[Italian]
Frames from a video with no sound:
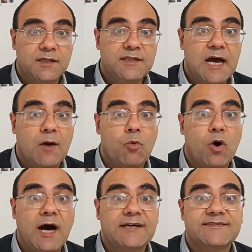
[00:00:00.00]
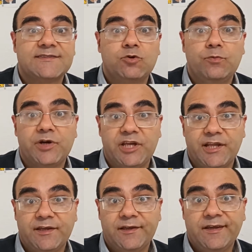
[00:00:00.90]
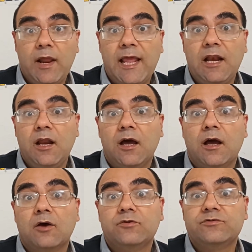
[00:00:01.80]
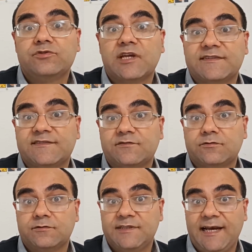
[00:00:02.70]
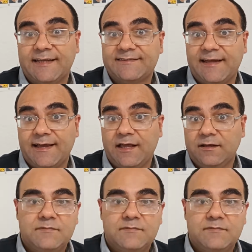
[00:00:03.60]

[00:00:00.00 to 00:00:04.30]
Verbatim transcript: andiamo a scoprire qual è il contesto della saga.